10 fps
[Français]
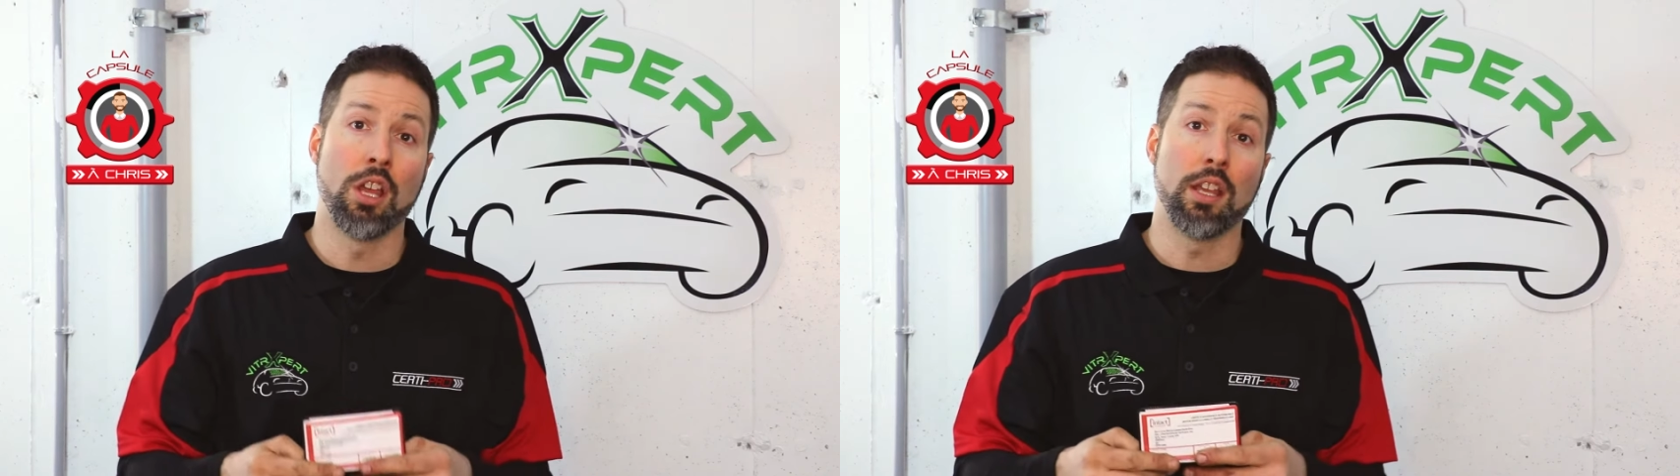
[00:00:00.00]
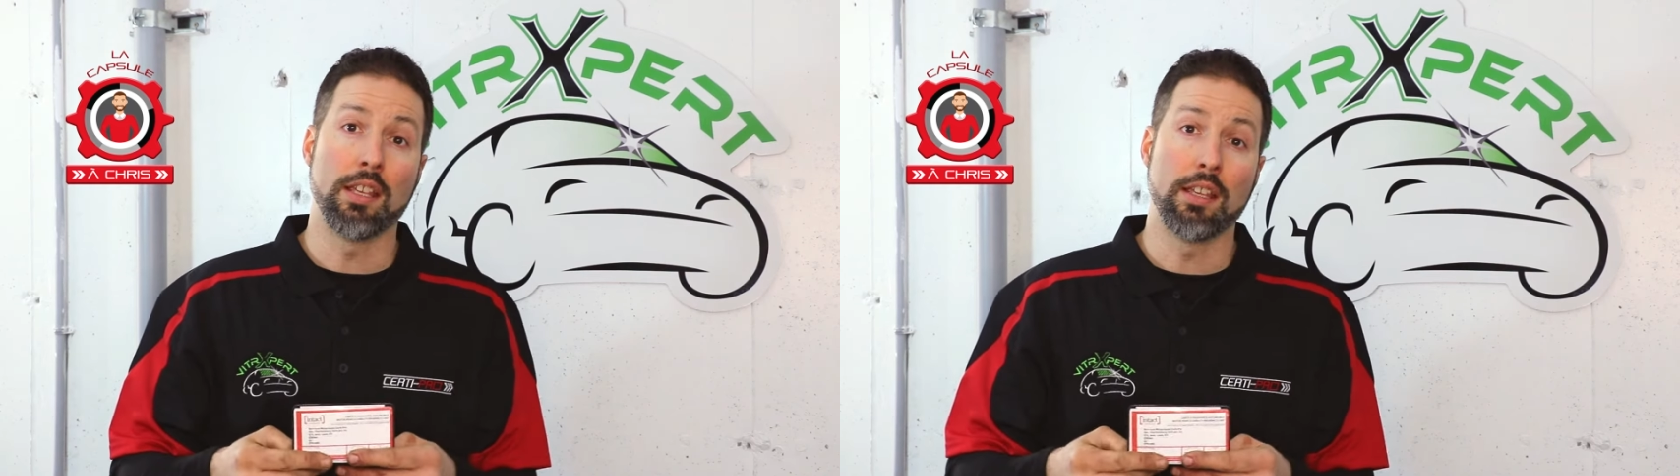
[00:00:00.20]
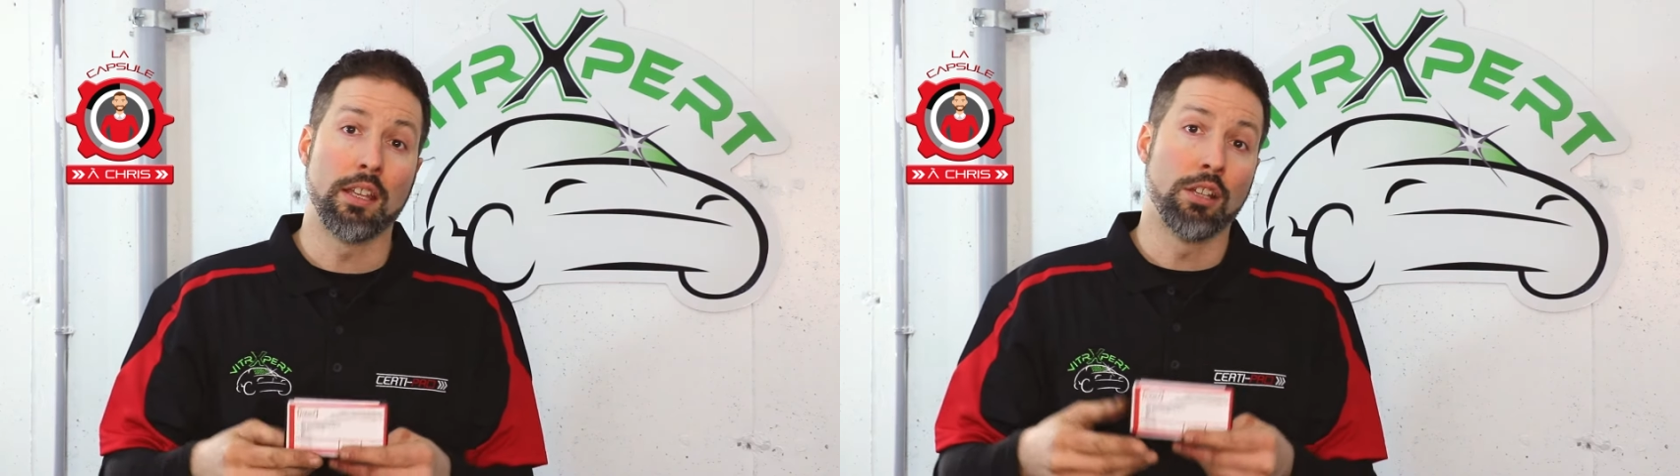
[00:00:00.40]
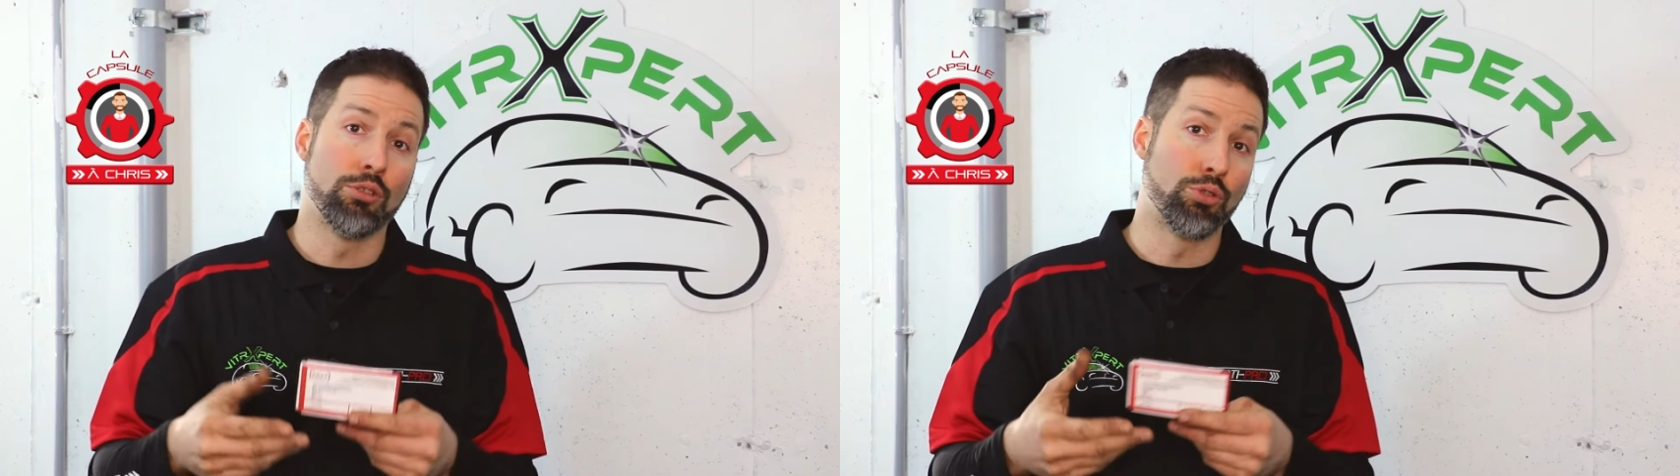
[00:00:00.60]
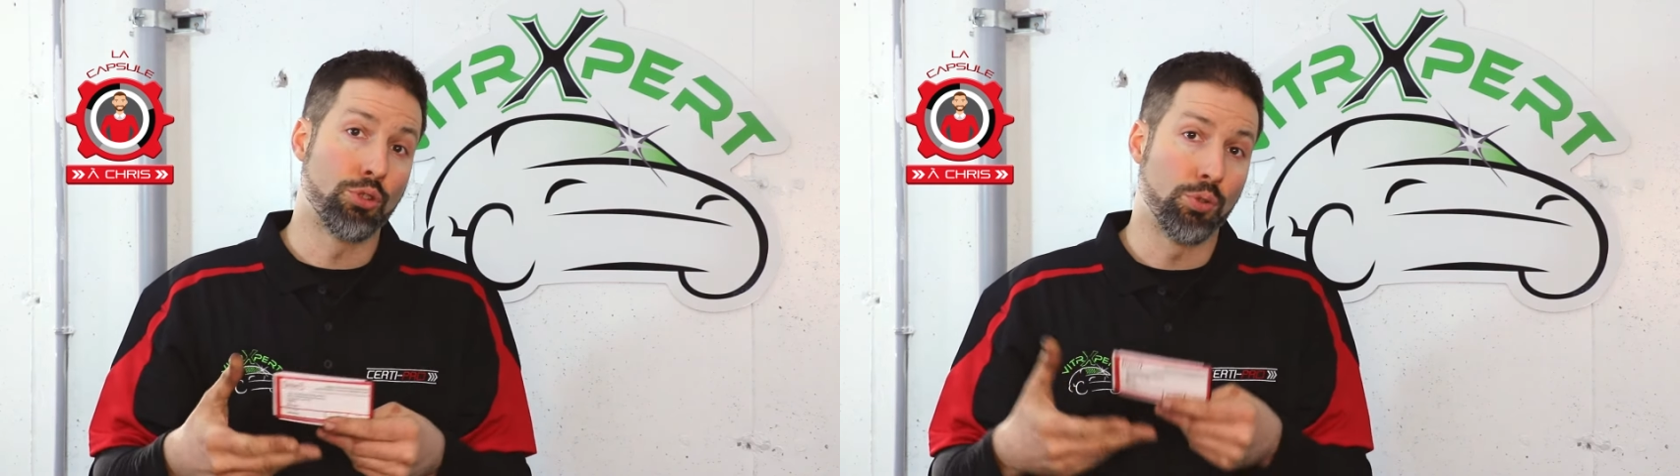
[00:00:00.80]
Et
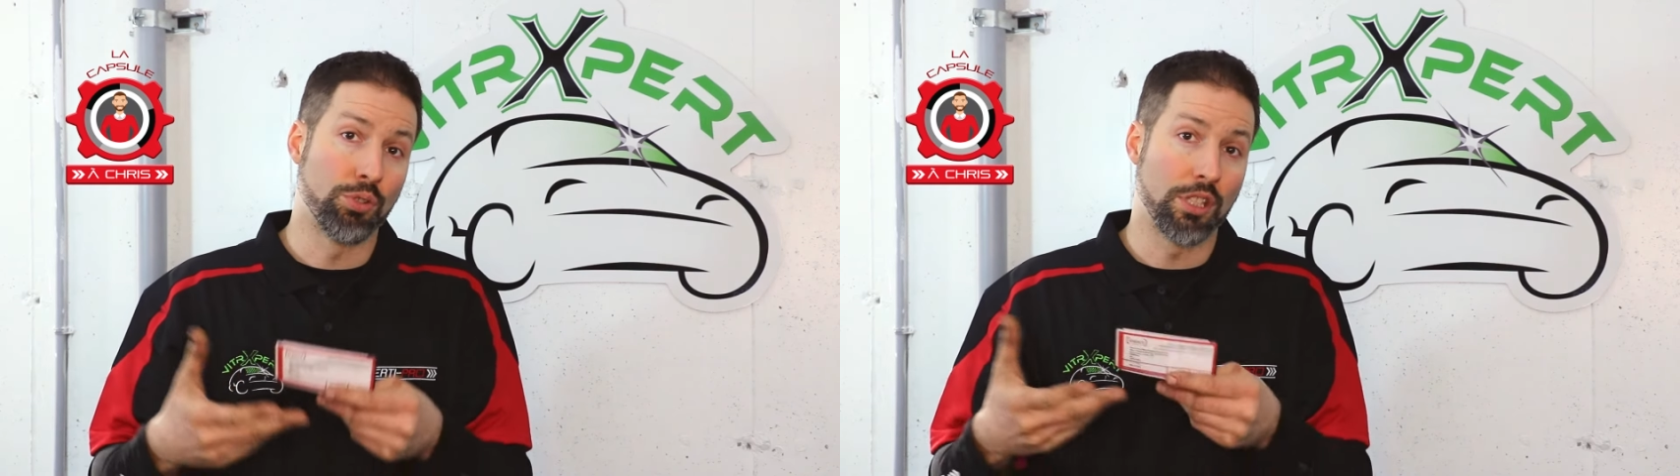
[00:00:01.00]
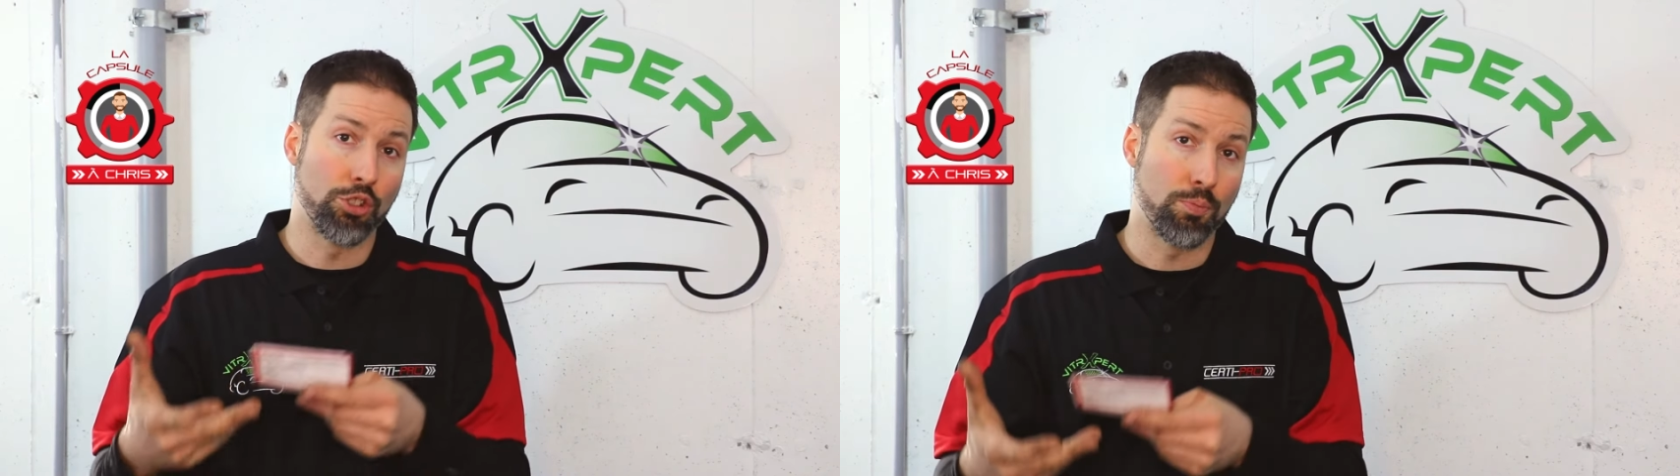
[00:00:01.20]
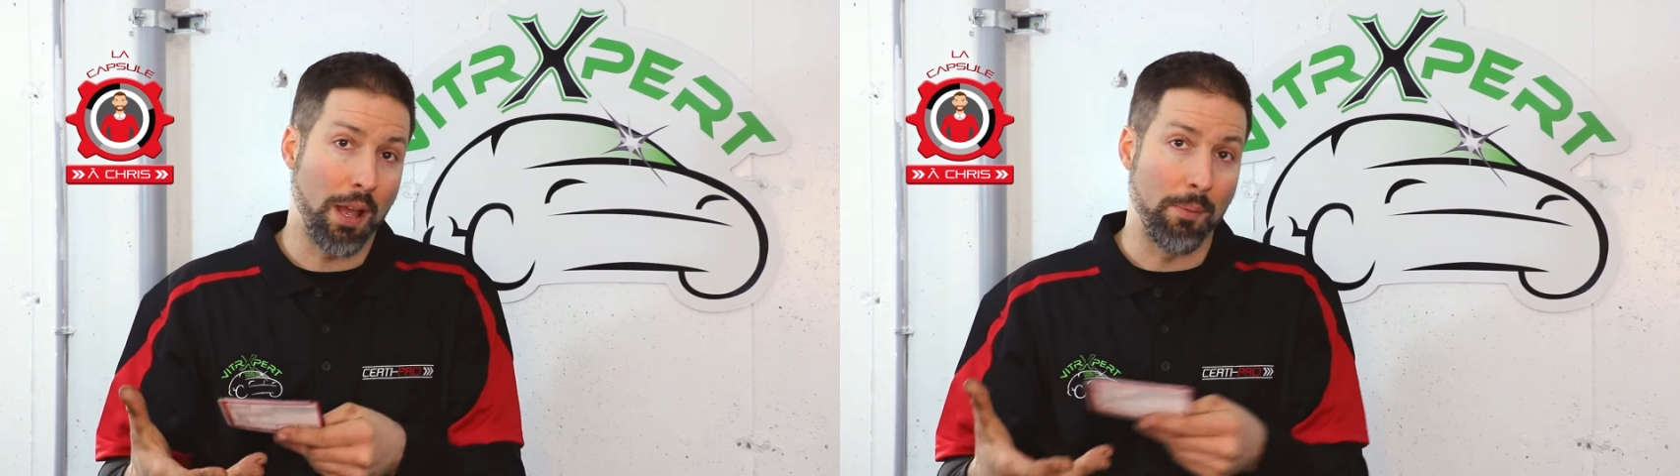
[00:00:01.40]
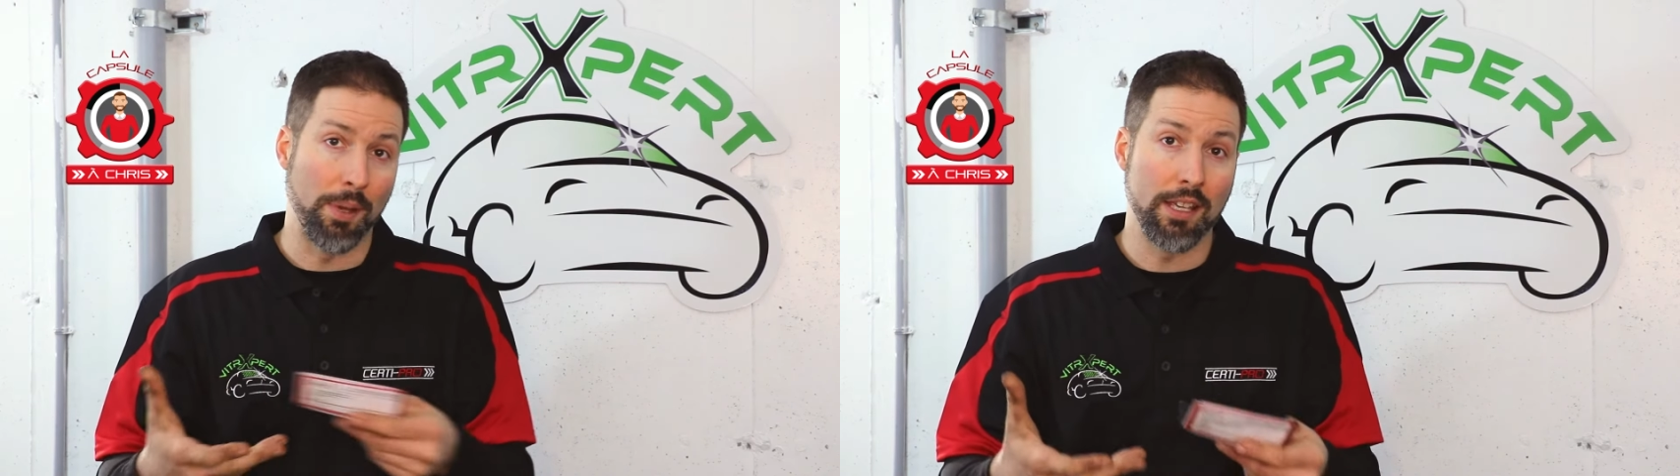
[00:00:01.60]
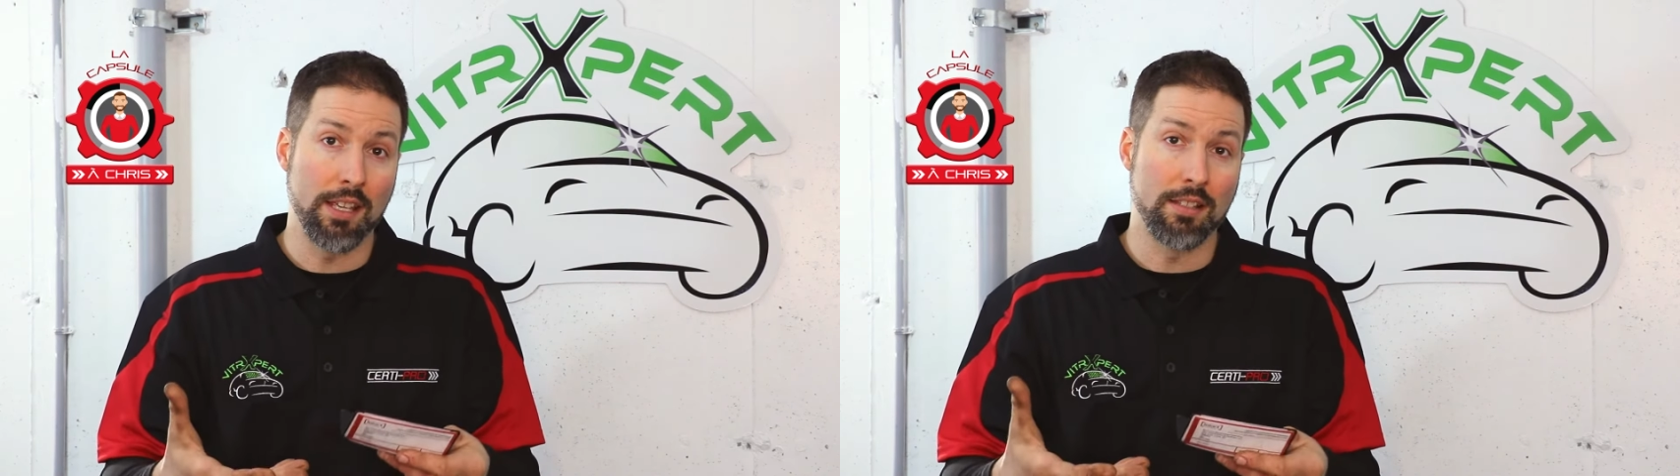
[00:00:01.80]
du côté du
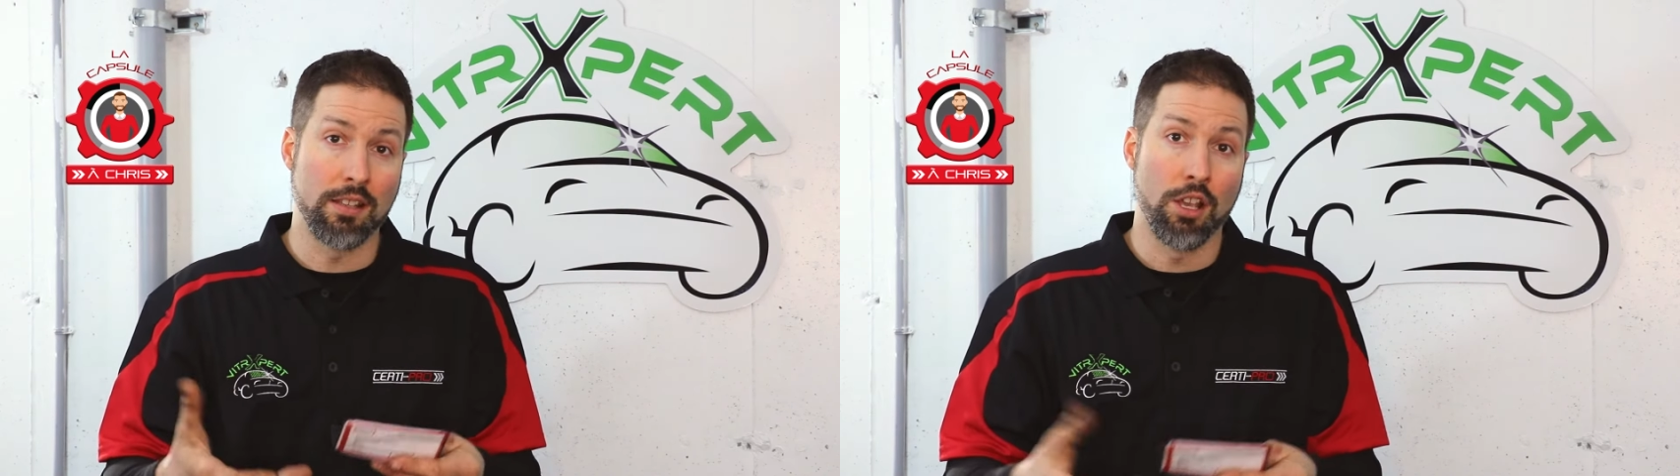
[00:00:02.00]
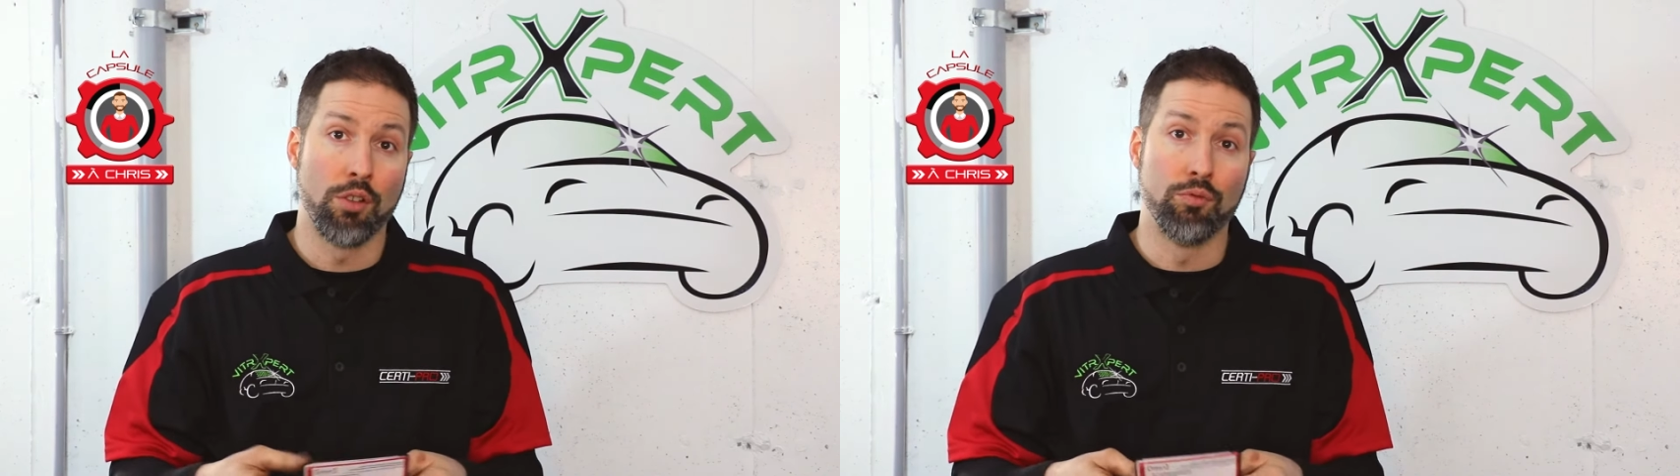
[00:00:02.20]
pare-brise,